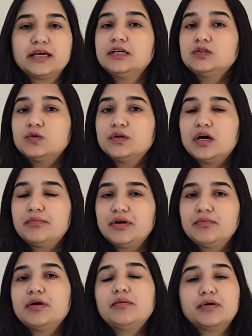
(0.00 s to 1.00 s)
हैं सोयाबीन
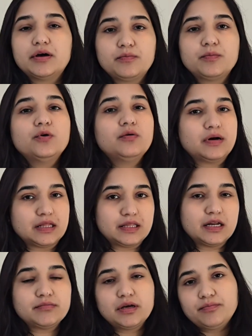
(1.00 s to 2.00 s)
में भरपूर
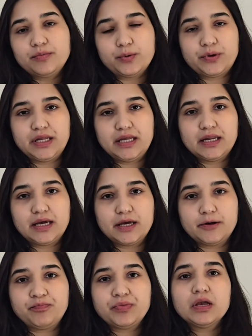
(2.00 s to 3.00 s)
मात्रा में प्रोटीन है
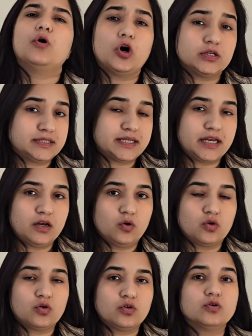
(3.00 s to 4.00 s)
बहुत सारे
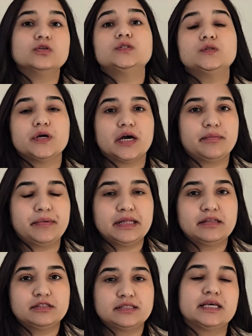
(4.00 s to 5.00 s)
लोगों को
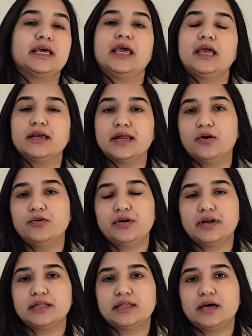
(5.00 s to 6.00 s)
सोयाबीन से एक डाउट
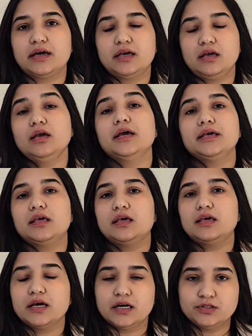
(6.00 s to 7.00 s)
रहता है कि
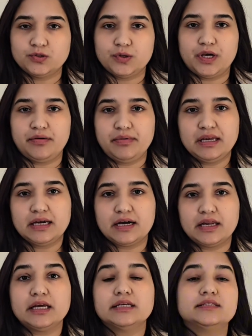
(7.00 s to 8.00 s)
क्या सोयाबीन
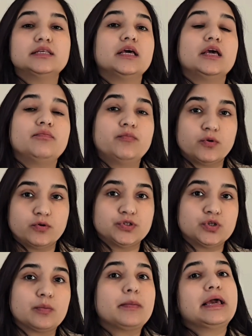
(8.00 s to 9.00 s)
खाने से
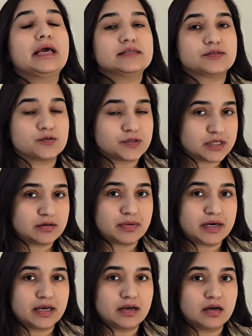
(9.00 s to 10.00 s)
पुरुषों में एस्ट्रोजन
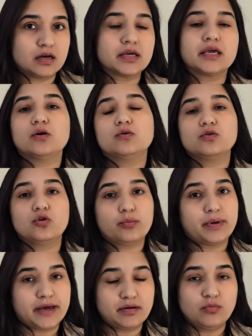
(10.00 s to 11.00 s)
बढ़ेगा क्या उनको
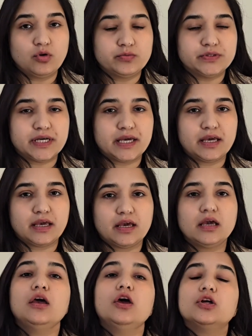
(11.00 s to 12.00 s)
मैन बोब्स
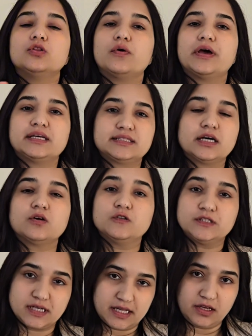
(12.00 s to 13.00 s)
आएंगे तो ऐसा
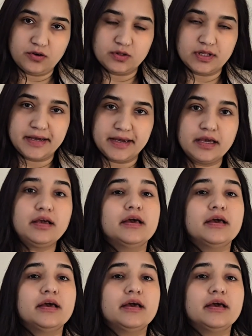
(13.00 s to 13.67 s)
कुछ नहीं होता है